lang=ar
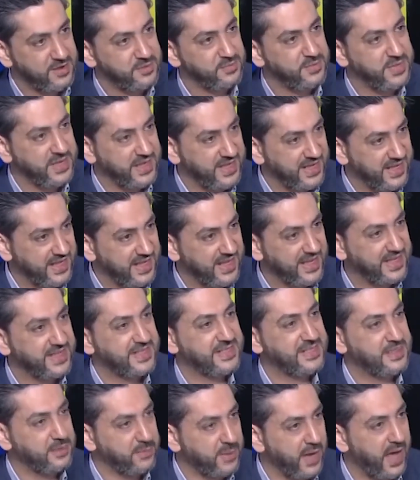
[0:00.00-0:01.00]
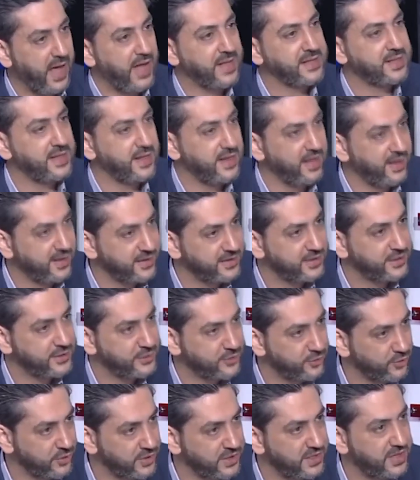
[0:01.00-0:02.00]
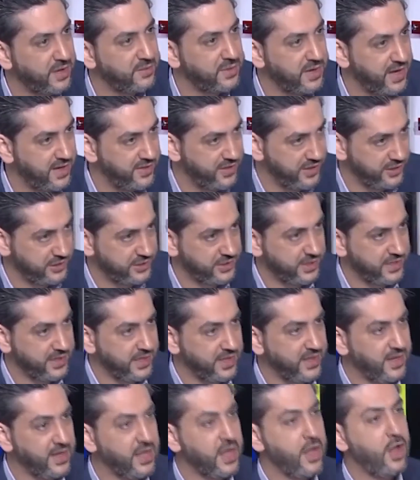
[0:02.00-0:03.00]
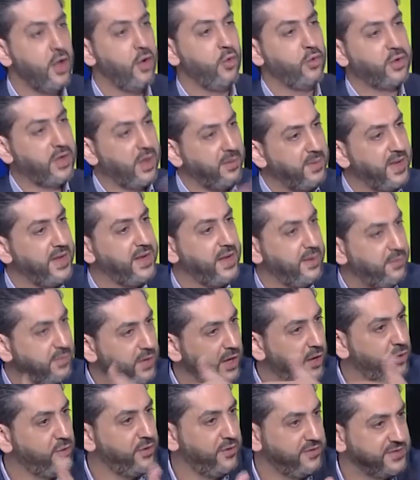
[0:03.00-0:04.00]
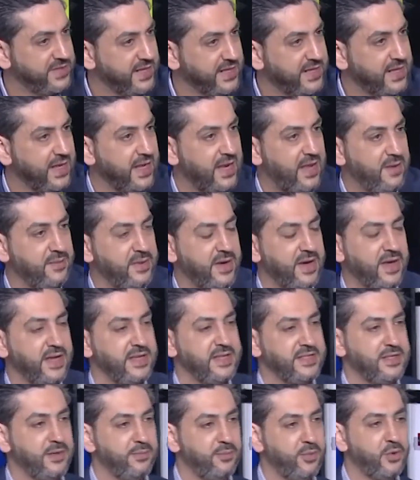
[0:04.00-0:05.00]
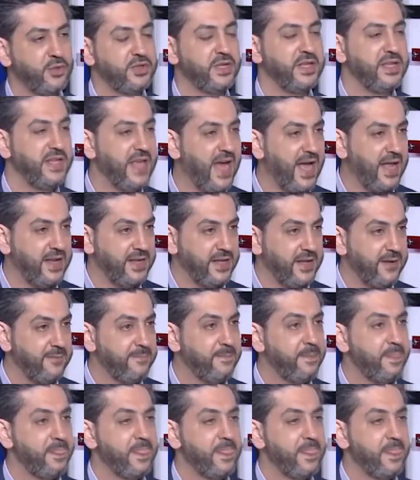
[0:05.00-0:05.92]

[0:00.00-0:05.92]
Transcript: باستباحه الارض السوريه بهذا الشكل وكمان ابلغوا نفس الكلام الرئيس بوتين يعني